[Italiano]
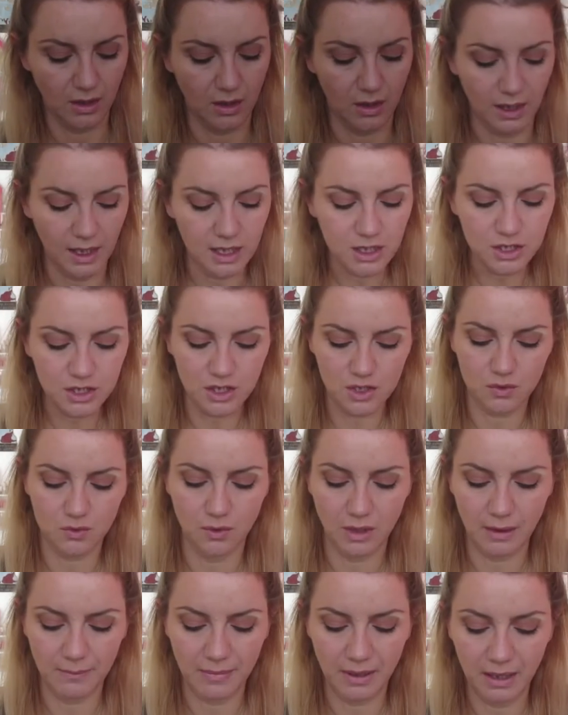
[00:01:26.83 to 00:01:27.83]
Lascia
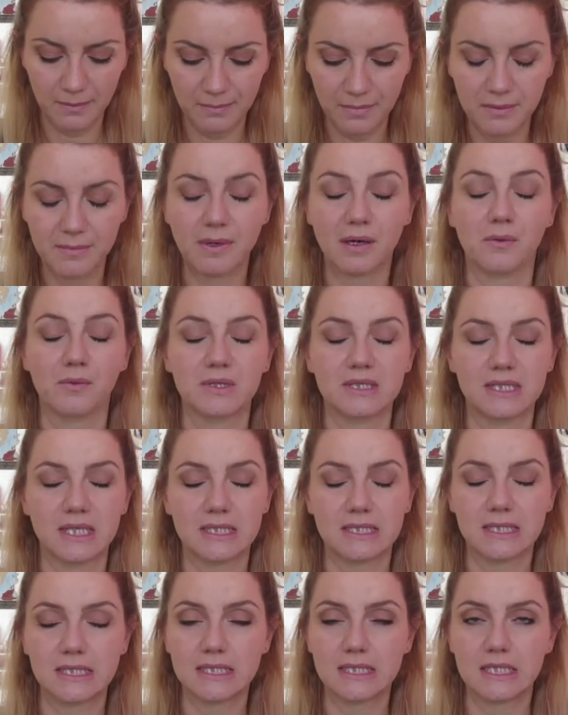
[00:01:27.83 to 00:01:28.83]
sulla palpebra questa
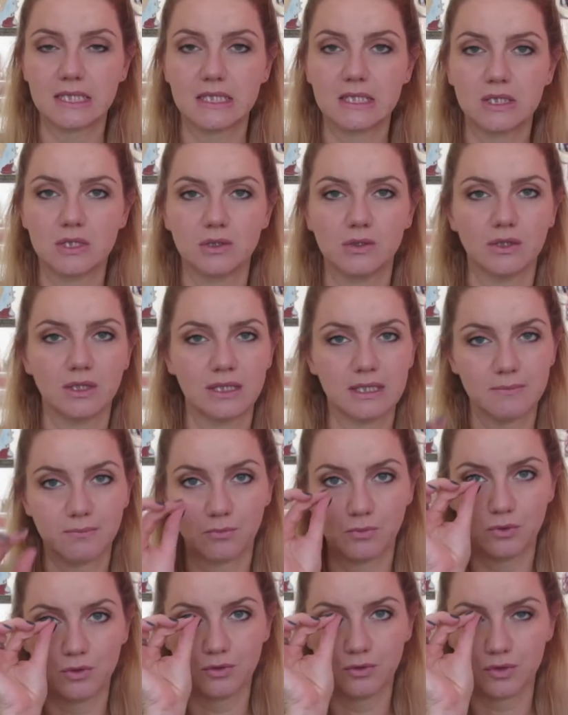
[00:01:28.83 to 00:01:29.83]
sensazione
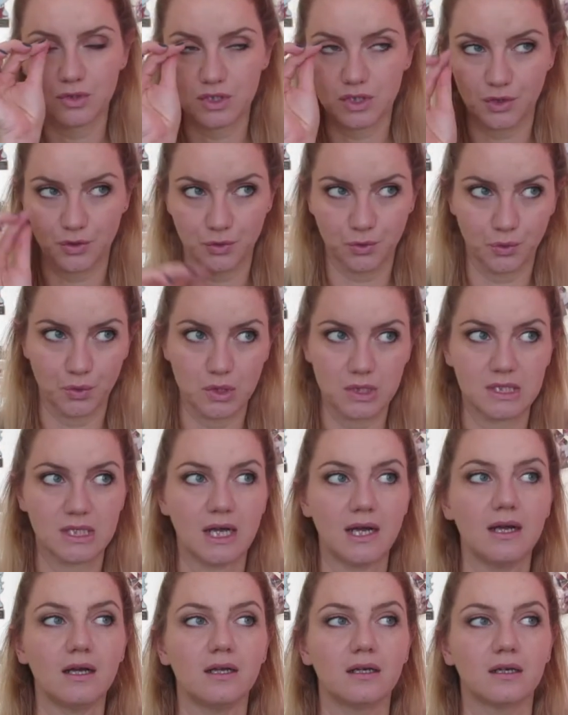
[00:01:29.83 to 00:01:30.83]
molto
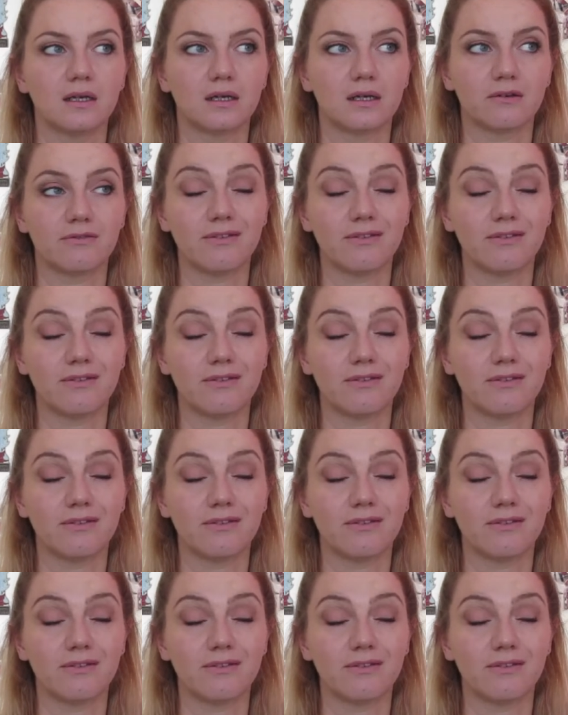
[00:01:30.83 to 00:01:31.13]
setosa,